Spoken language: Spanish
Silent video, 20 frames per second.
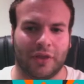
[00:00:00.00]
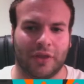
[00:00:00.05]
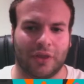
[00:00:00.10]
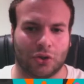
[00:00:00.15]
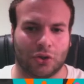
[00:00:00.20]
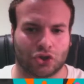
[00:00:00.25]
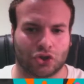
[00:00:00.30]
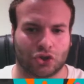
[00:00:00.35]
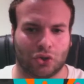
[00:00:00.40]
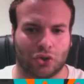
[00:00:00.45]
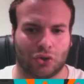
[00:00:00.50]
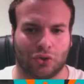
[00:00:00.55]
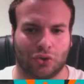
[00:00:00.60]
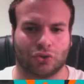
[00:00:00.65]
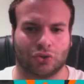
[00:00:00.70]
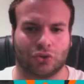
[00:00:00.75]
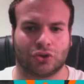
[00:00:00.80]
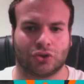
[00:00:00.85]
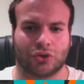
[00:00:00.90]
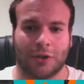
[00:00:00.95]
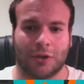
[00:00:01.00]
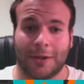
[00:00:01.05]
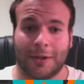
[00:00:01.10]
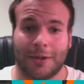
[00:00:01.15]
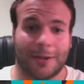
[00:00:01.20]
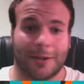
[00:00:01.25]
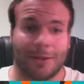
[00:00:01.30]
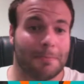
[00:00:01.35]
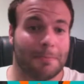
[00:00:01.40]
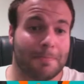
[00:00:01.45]
los ojos.
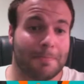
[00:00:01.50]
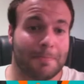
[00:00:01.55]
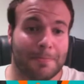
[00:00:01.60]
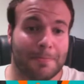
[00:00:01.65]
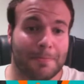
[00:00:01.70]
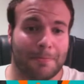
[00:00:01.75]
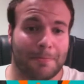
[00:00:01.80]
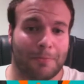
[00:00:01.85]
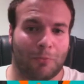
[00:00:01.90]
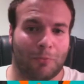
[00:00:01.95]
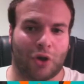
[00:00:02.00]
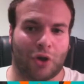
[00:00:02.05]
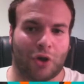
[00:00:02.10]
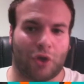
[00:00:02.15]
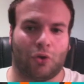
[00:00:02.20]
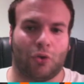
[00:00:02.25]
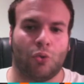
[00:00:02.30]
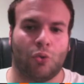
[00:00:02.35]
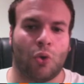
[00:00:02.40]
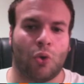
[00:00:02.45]
Bueno,